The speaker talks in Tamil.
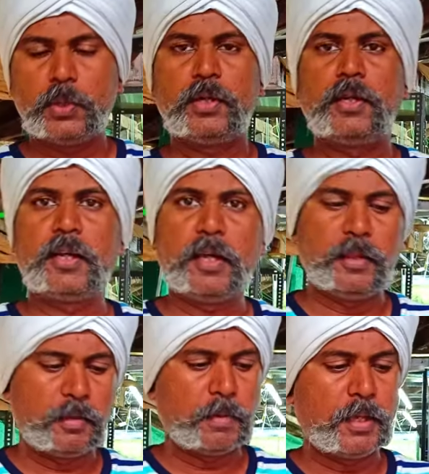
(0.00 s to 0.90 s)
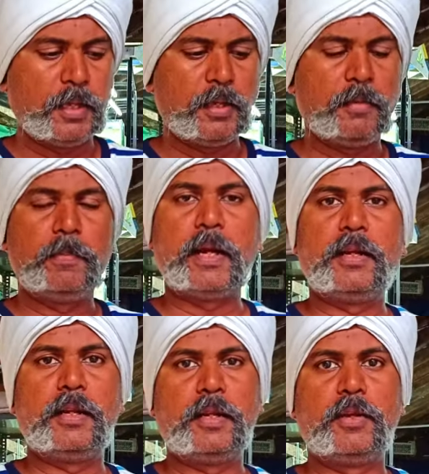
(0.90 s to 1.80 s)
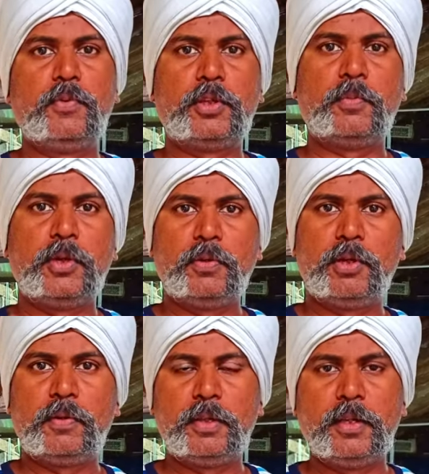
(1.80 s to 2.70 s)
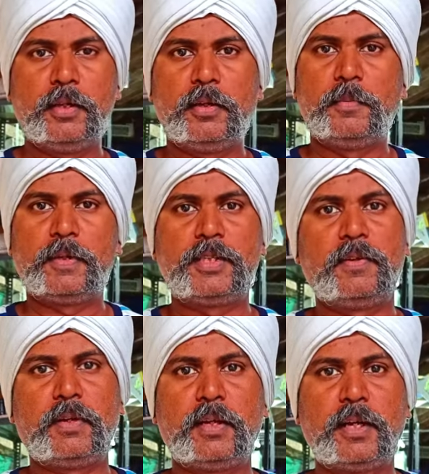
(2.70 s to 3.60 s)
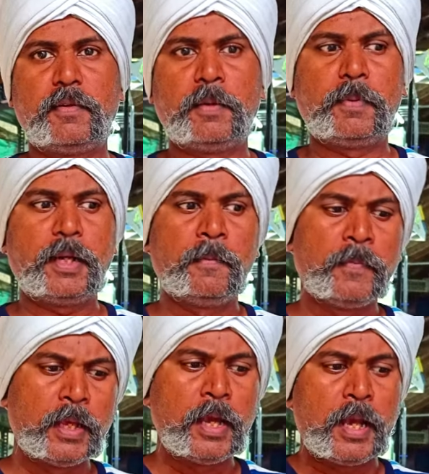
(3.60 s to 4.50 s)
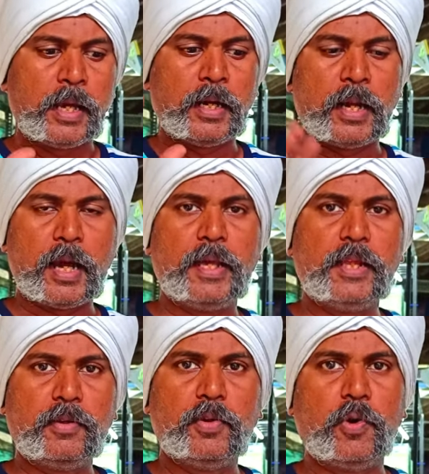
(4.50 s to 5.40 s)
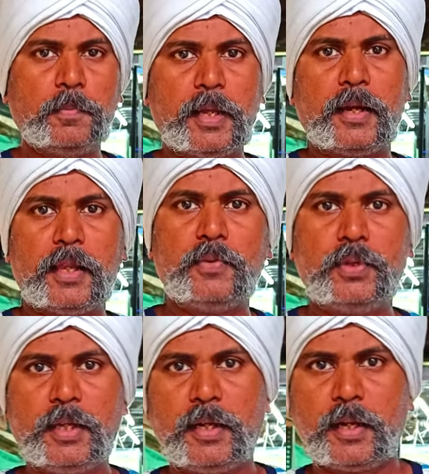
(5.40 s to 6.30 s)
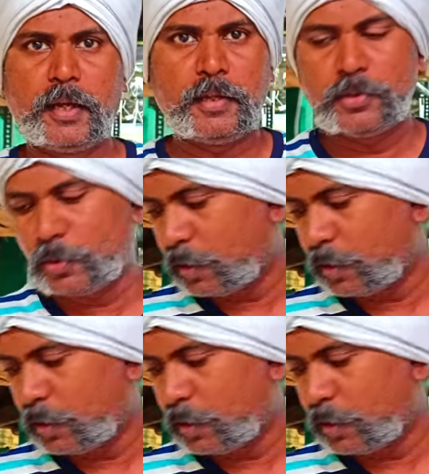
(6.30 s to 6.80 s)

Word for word: கியூர்னு இருக்குல்ல இந்த மாதிரி பிராண்டில் நீங்கள் ஊற்றும் போது உங்களுக்கு வந்து பிரச்சனை வரக்கான இல்லை ஏன்னா நான் இதை வந்து ஹோம் தான் ஊற்றிக்கிட்டு இருக்கேன் ஸோ